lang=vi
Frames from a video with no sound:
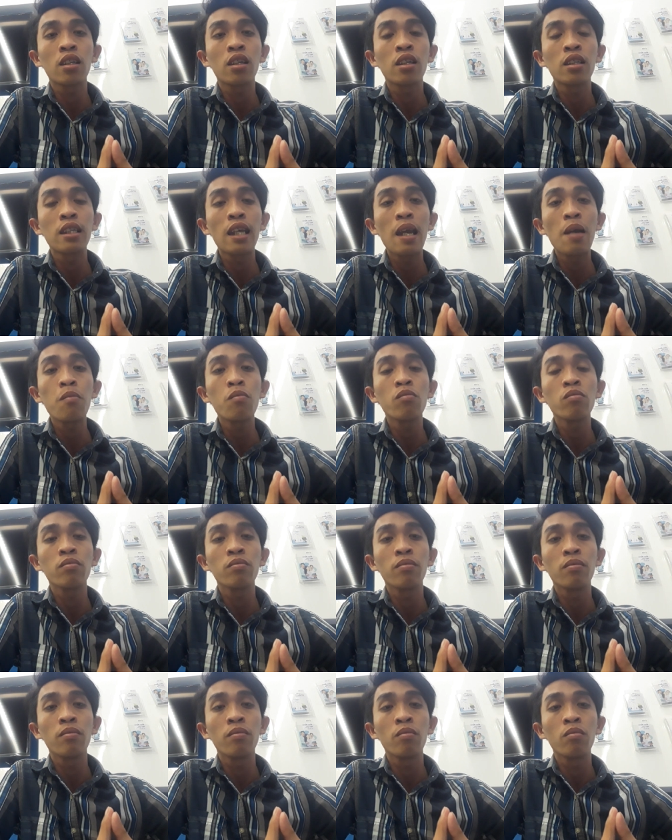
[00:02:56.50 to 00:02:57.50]
xem
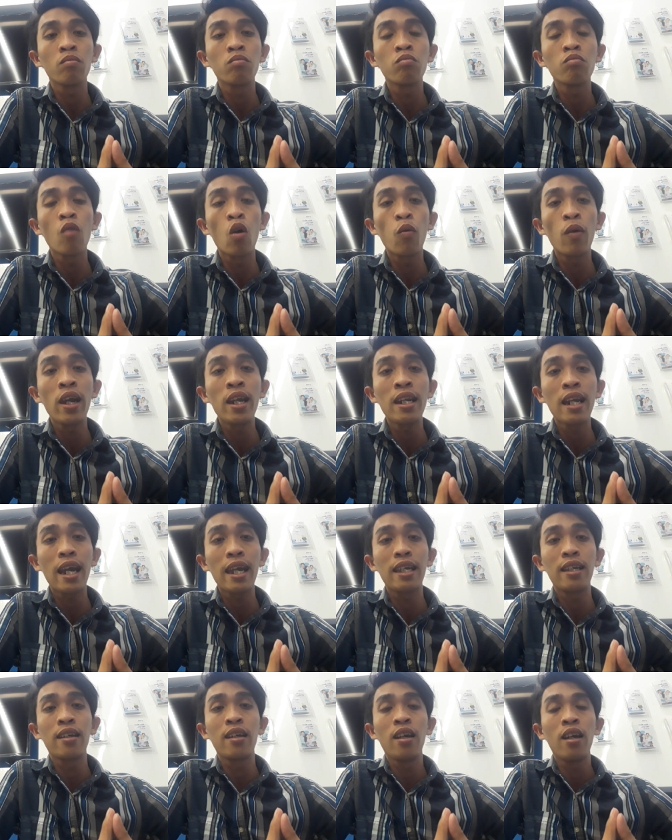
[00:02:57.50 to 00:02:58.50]
bộ phim
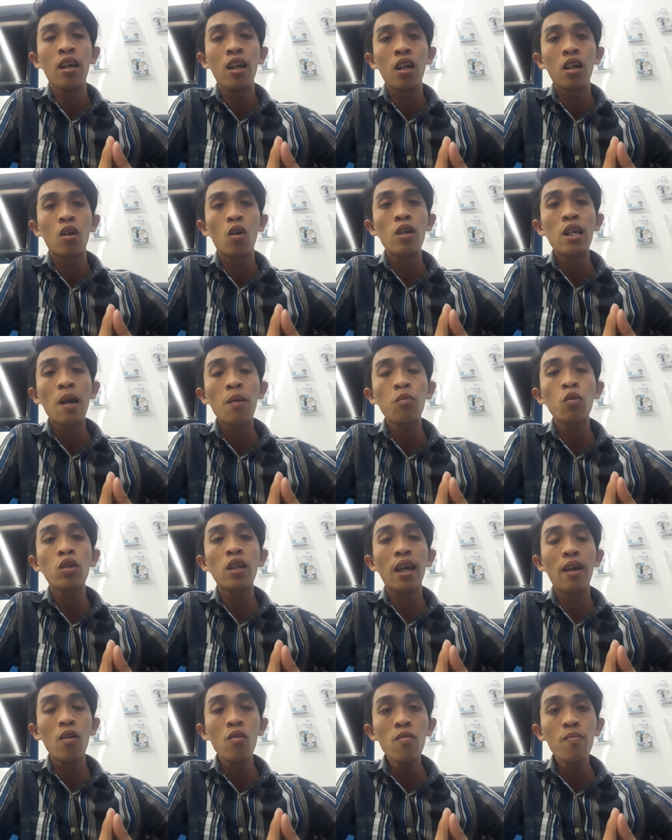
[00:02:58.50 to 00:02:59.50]
này của năm chú
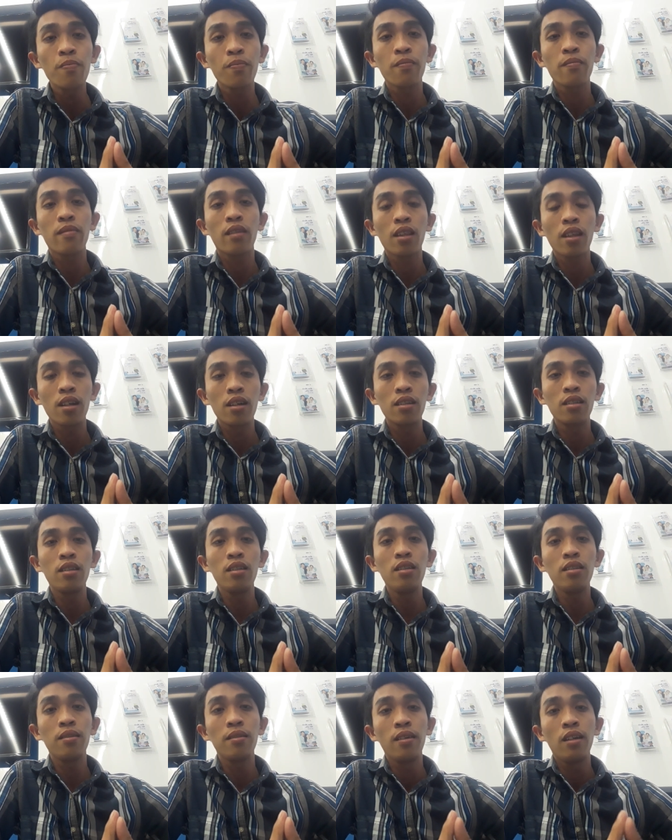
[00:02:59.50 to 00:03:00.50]
tiểu đó.
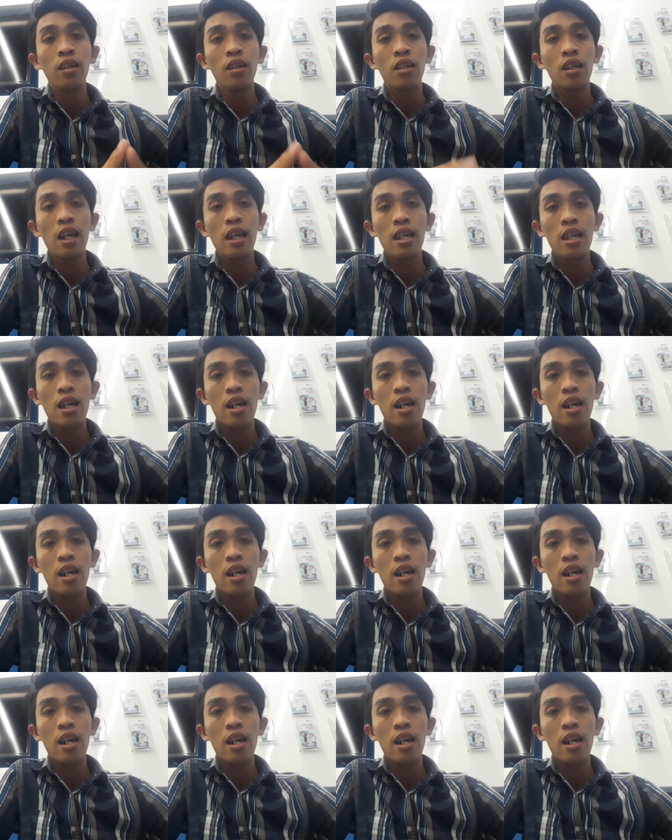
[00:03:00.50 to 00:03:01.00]
thì